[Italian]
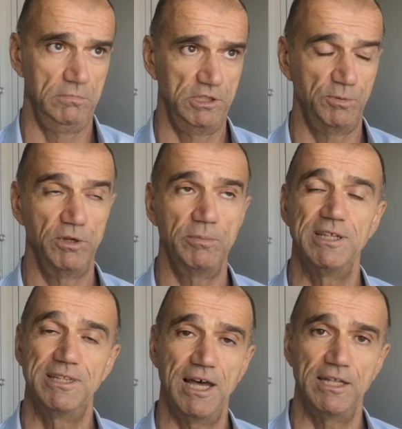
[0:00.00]

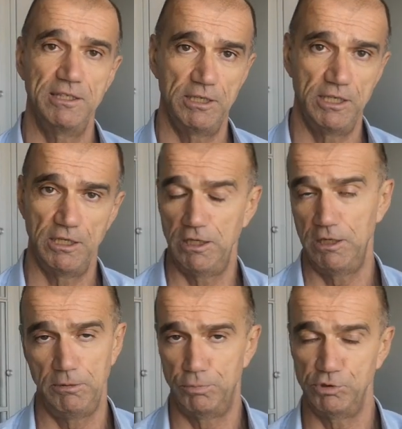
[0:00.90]
disponibilità
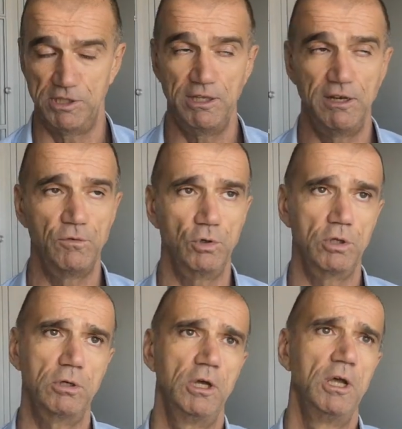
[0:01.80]
di posti di
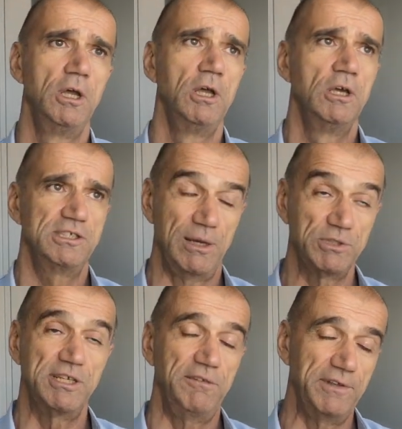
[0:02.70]
lavoro. Siamo
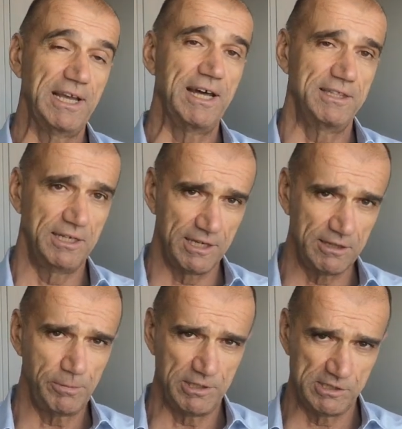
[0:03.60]
certificati
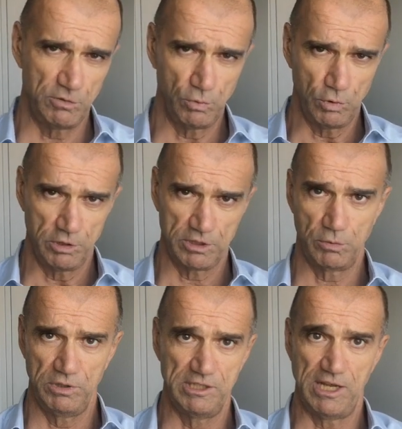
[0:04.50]
Great Place to Work,
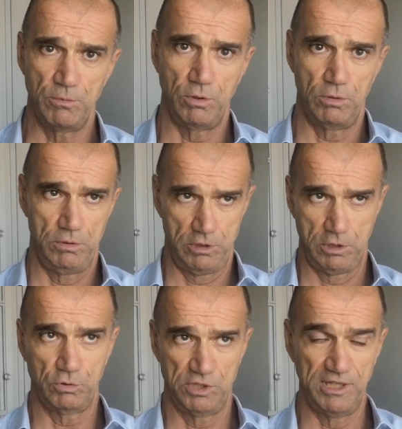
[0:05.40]
quindi siamo
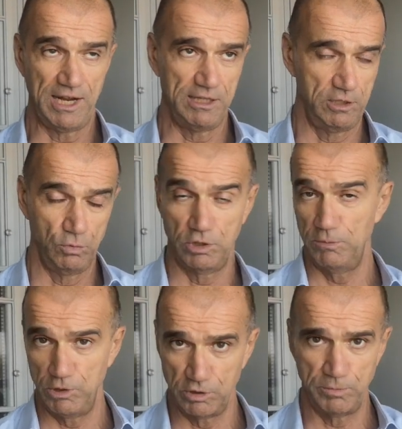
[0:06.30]
eh, considerati uno
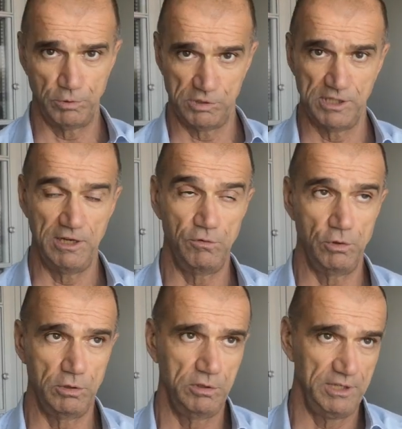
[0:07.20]
dei migliori posti di
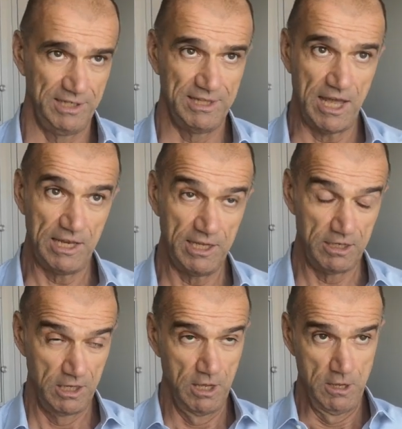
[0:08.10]
lavoro in Italia
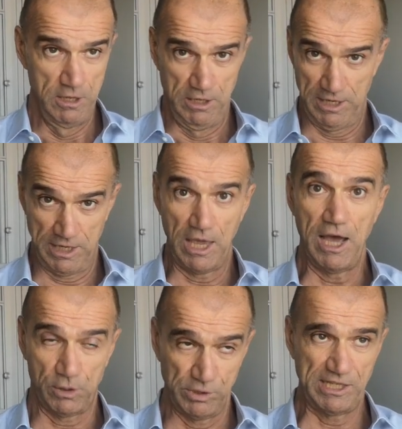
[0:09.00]
e
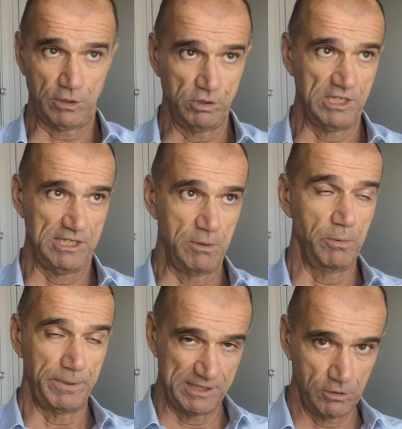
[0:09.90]
a questa cosa
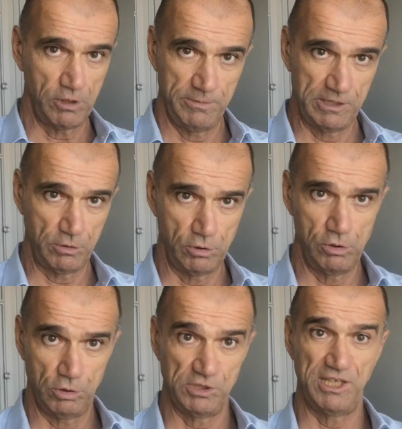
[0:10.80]
siamo particolarmente
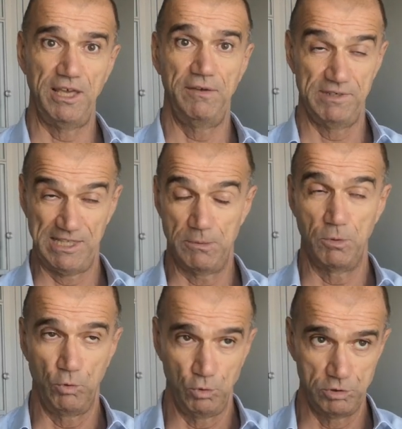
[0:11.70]
orgogliosi e
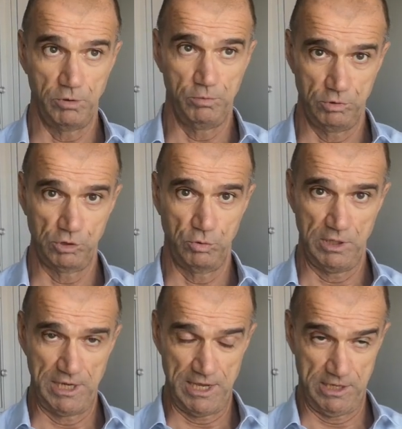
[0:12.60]
investiamo molto appunto
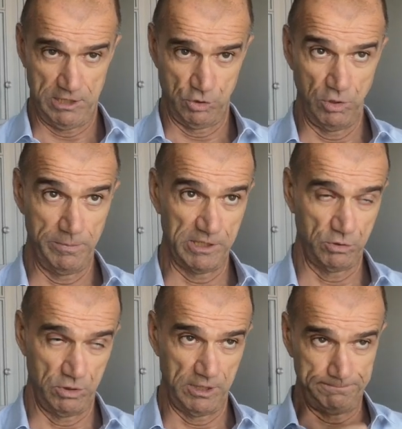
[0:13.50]
sulle, sulle
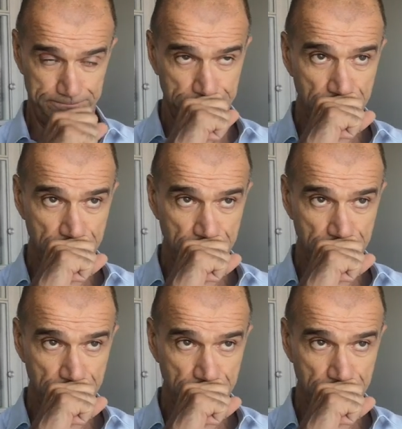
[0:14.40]
persone.